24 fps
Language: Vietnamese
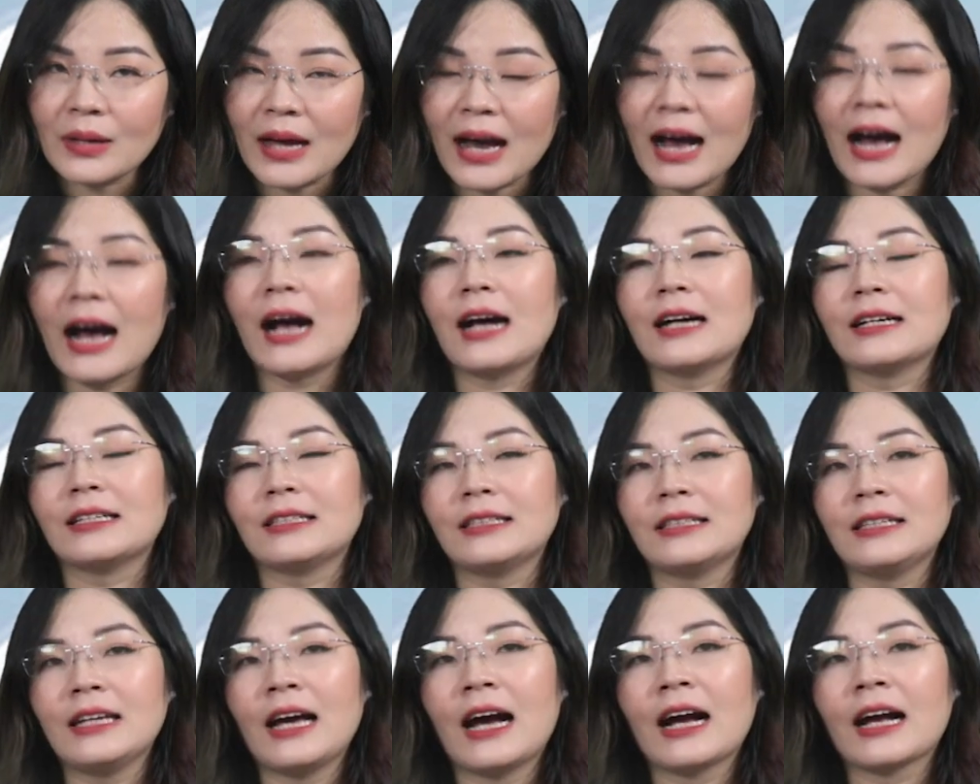na
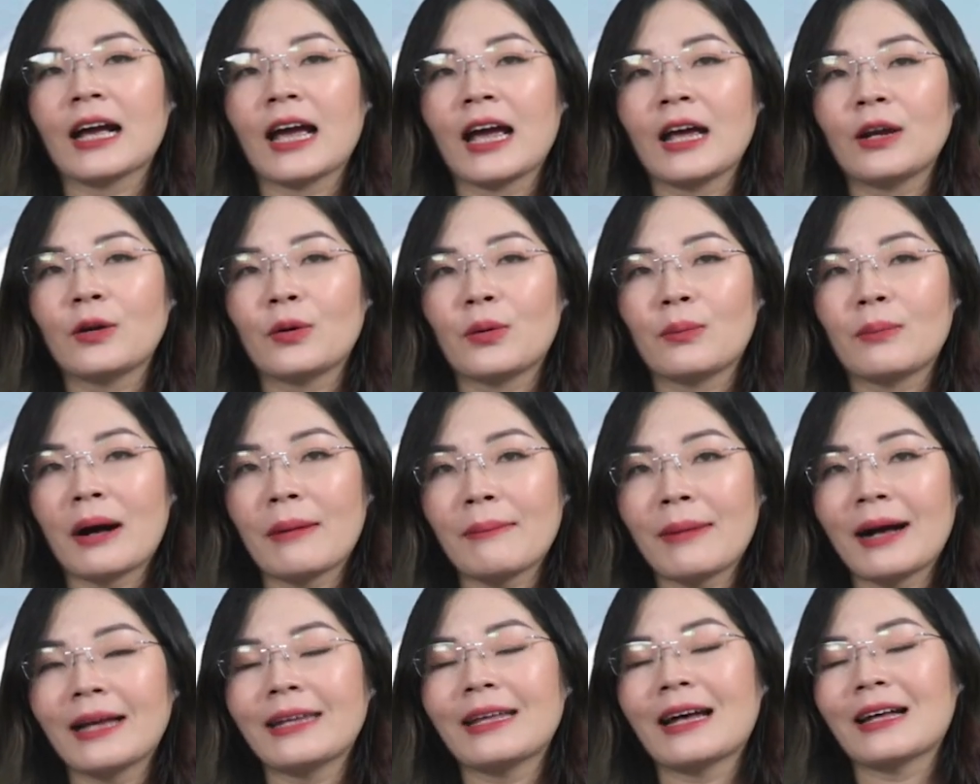uriage no
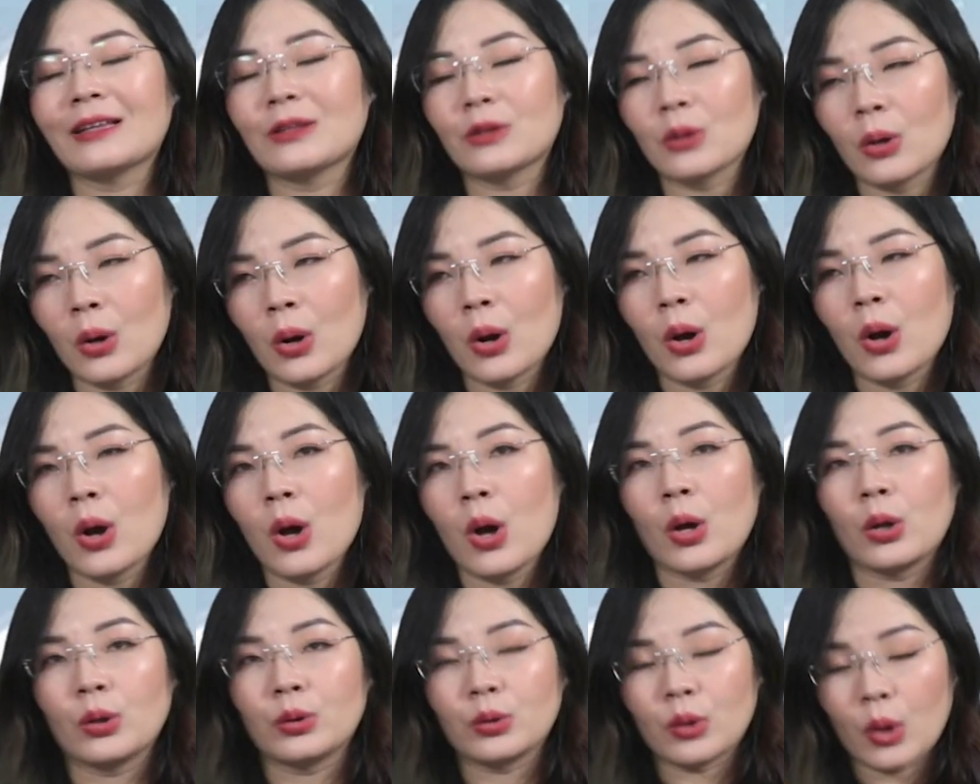mama da to
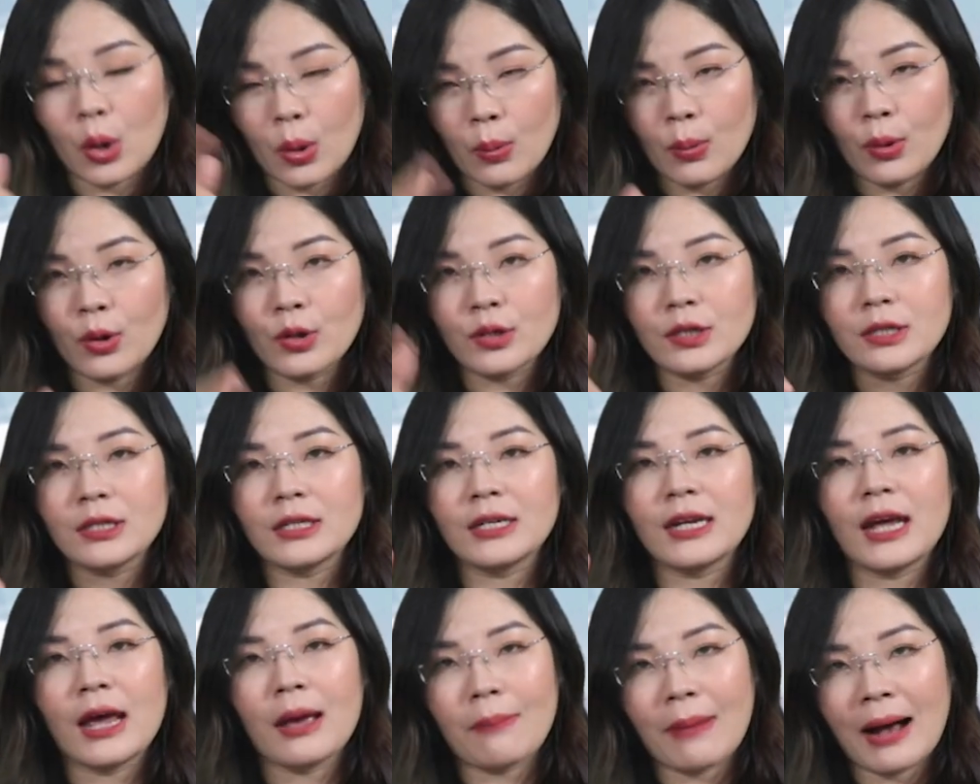
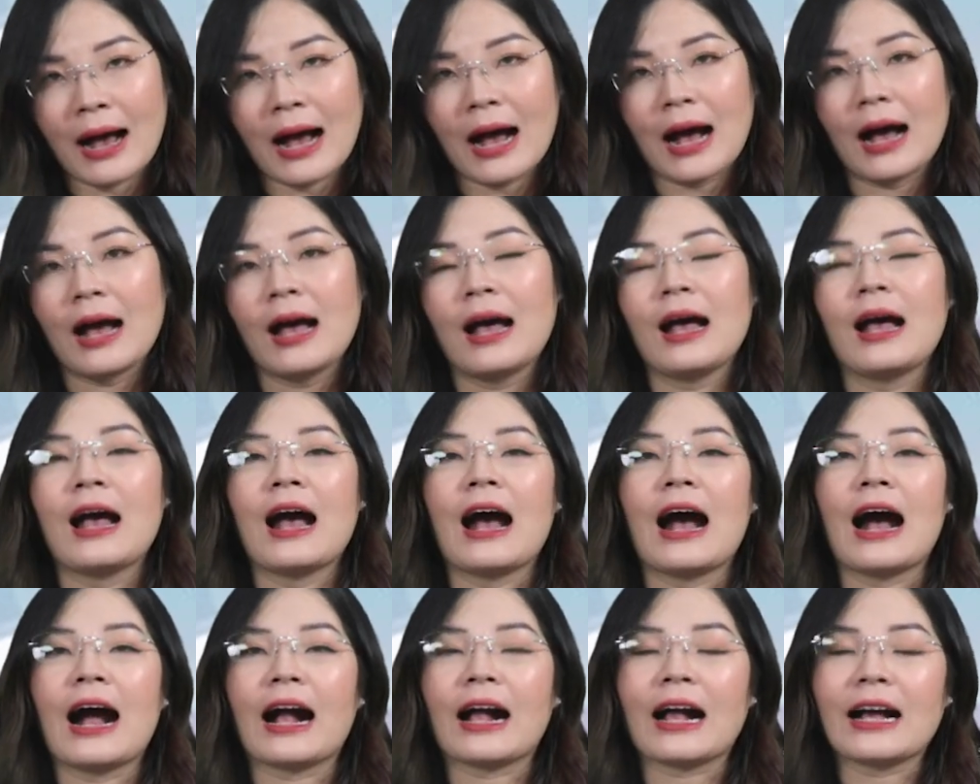tomosureba
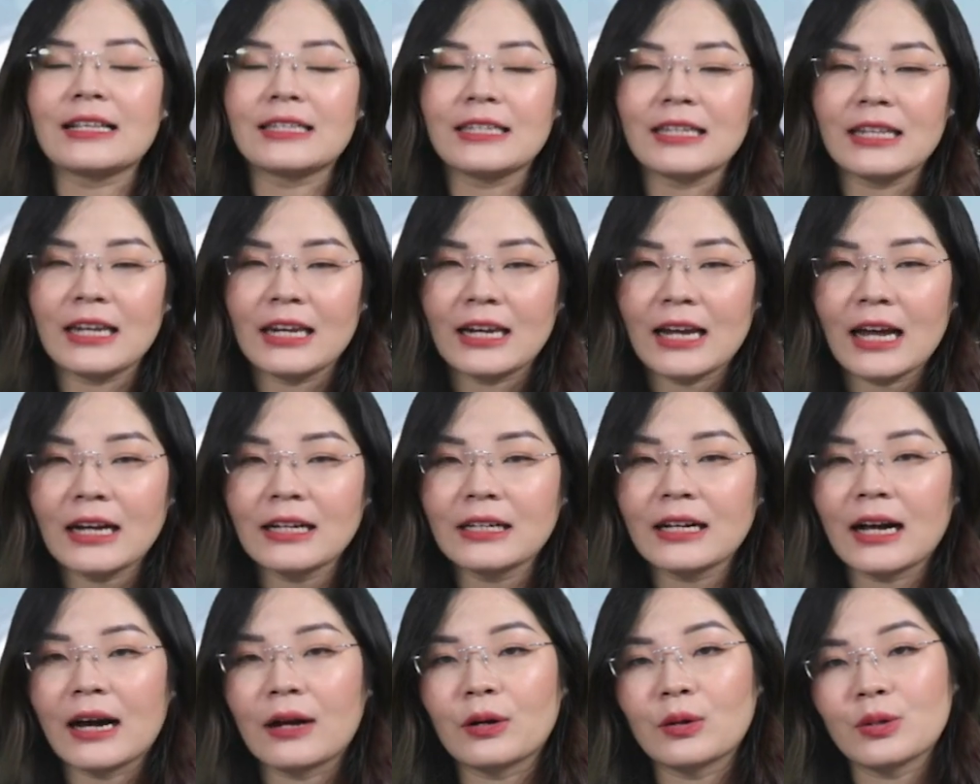akaji ni naru
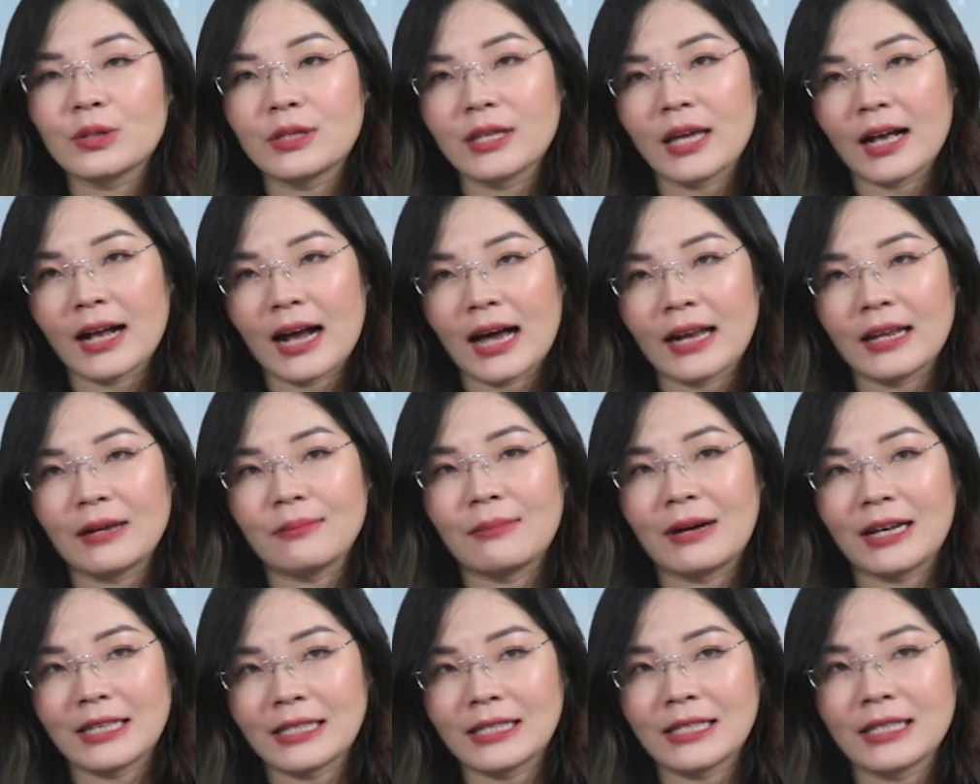kanosei ga
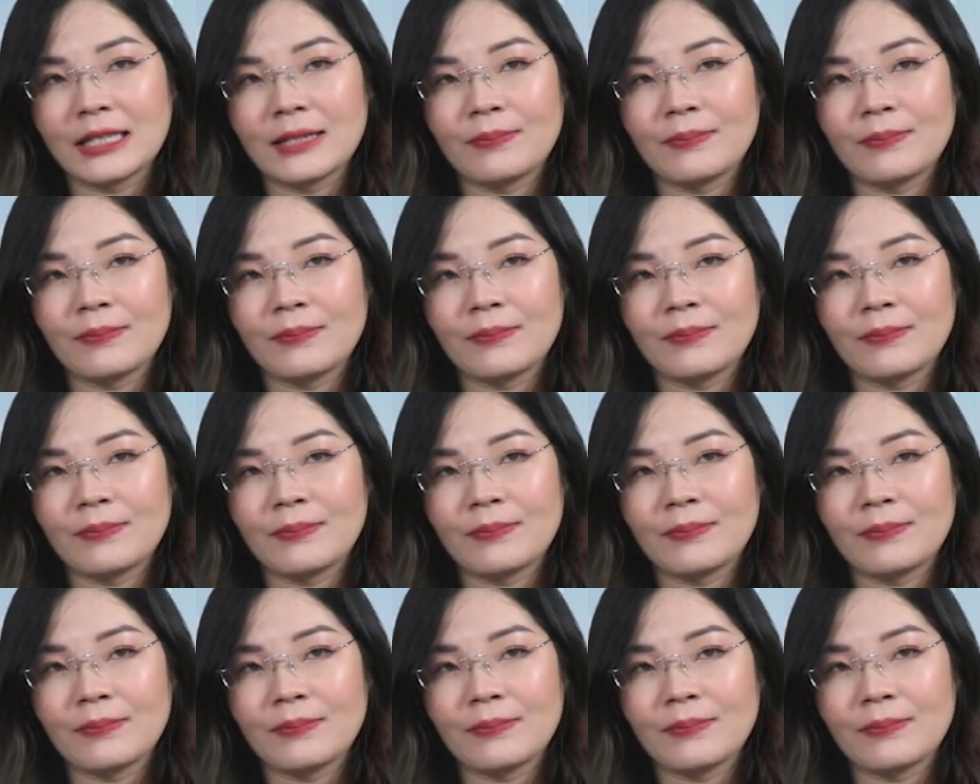arimasu.